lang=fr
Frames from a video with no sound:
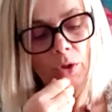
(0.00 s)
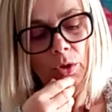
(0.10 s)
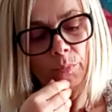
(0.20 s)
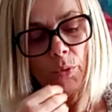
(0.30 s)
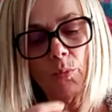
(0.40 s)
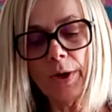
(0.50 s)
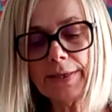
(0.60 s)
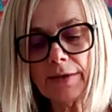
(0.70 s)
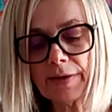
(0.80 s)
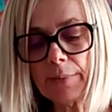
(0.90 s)
Pour moi, il
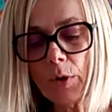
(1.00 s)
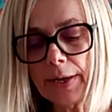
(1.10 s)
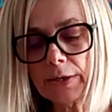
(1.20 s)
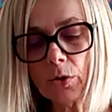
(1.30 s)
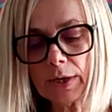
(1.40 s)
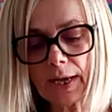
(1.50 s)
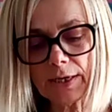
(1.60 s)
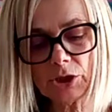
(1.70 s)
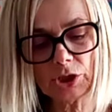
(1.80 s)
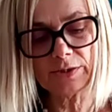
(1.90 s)
y a vraiment un
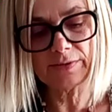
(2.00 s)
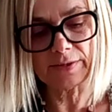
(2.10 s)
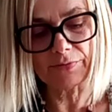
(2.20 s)
ancrage qui s'est